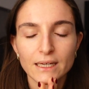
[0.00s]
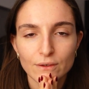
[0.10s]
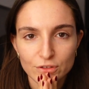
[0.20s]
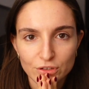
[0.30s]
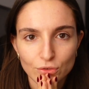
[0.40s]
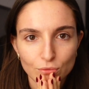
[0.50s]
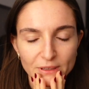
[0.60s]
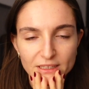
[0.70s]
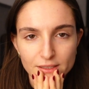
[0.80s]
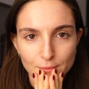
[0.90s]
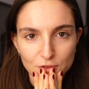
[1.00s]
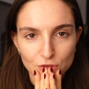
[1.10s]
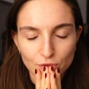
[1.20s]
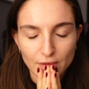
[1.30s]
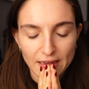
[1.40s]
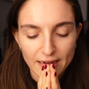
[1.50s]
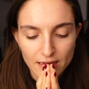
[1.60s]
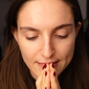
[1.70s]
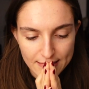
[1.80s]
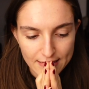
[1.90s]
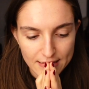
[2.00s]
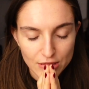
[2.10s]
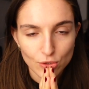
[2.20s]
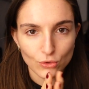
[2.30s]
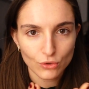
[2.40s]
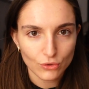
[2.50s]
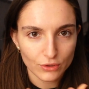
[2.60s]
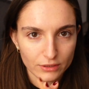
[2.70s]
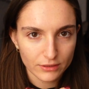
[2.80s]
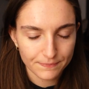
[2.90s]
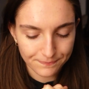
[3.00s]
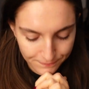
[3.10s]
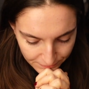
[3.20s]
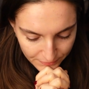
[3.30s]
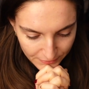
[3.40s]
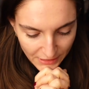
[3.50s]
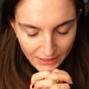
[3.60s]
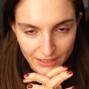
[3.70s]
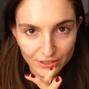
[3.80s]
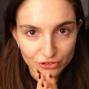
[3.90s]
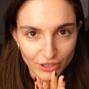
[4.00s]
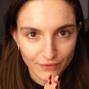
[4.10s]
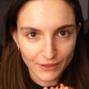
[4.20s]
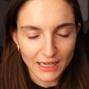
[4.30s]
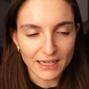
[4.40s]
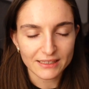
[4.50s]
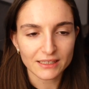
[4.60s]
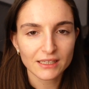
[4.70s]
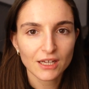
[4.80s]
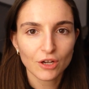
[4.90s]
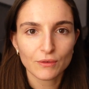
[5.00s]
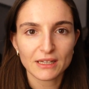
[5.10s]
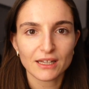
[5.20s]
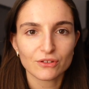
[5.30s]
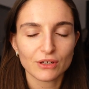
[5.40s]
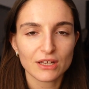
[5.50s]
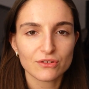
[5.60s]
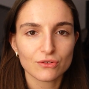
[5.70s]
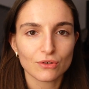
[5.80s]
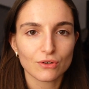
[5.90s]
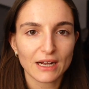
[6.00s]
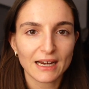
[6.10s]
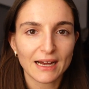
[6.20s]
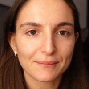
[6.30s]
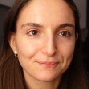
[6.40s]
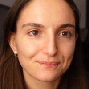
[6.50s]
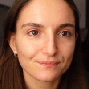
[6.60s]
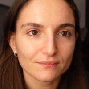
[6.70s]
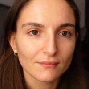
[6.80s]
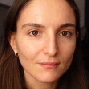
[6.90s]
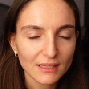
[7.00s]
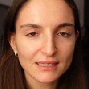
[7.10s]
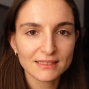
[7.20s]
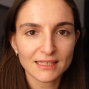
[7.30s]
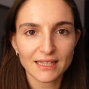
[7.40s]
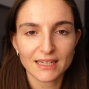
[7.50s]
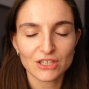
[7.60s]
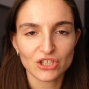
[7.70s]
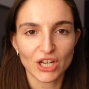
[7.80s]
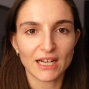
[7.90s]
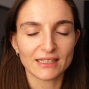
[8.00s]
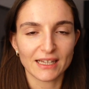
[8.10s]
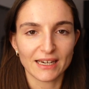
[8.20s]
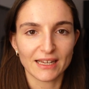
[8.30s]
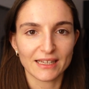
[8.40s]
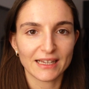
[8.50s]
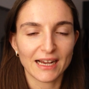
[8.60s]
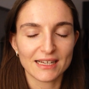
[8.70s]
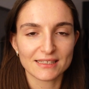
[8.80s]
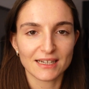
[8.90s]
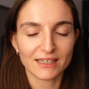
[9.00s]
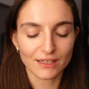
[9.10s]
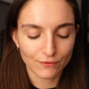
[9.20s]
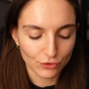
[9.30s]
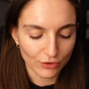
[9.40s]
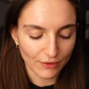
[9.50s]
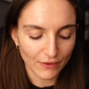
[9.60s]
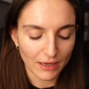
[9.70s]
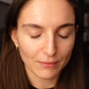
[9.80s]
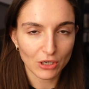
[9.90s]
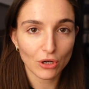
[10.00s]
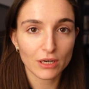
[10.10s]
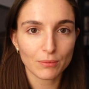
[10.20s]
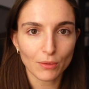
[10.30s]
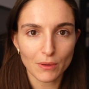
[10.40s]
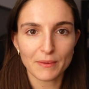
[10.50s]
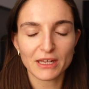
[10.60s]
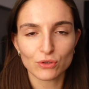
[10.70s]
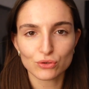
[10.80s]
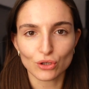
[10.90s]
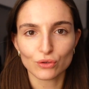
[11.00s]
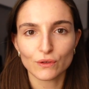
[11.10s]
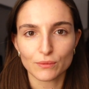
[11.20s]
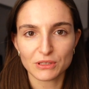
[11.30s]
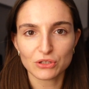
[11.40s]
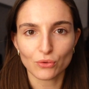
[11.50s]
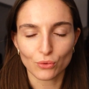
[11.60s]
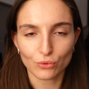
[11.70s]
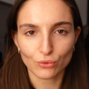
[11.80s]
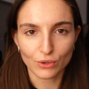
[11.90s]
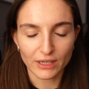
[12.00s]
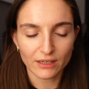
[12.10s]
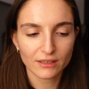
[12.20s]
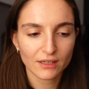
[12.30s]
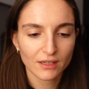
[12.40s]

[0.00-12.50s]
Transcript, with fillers: E questi documenti si possono fare solo con i certificati. Quindi adesso ho chiesto a Cla se riesce ad andare in casa e fotografarmelo, il problema è che non so dove l'ho messo a Tortona,